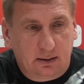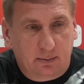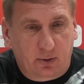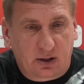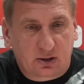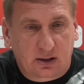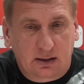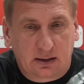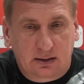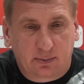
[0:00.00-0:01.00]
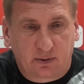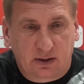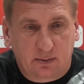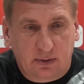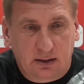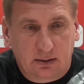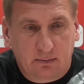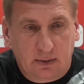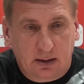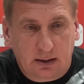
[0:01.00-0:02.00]
y, porażka jest powiedzmy
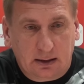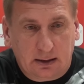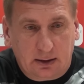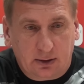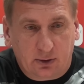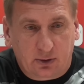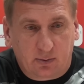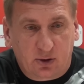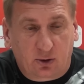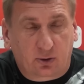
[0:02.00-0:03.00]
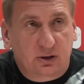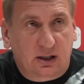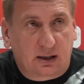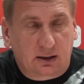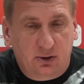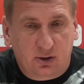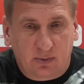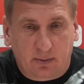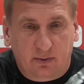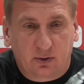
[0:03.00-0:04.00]
czymś do końca tragicznym.
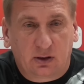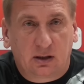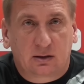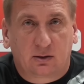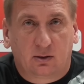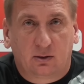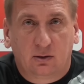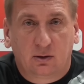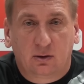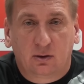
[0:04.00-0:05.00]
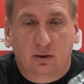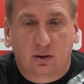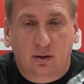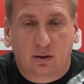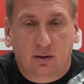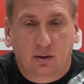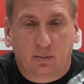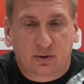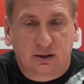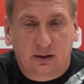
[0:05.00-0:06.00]
Na pewno nie jest to
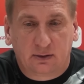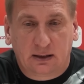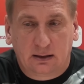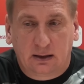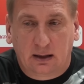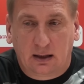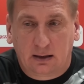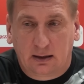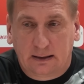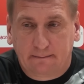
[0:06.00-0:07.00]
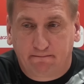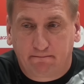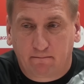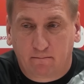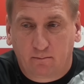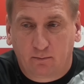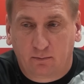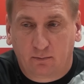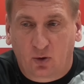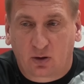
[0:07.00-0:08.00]
pozytywne, ale
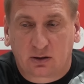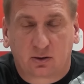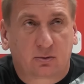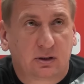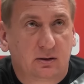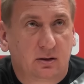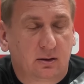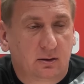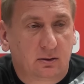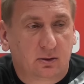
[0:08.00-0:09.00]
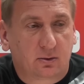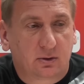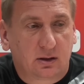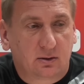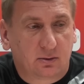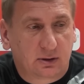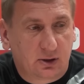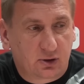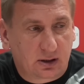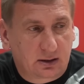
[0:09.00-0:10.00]
mm, droga do, sukcesy, do sukcesu
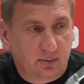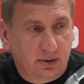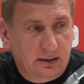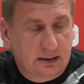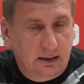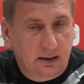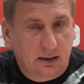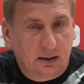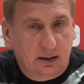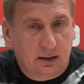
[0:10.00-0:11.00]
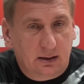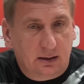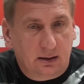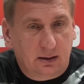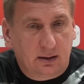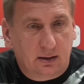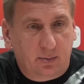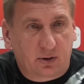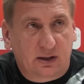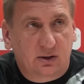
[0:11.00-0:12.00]
też jak gdyby y,
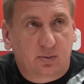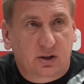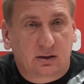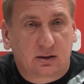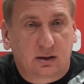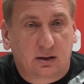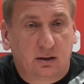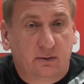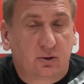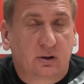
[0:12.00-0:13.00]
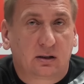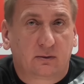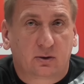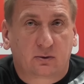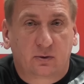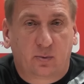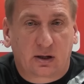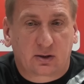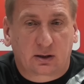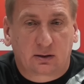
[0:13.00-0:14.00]
prowadzi przez wyciąganie wniosków z
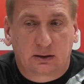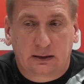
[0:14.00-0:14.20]
porażek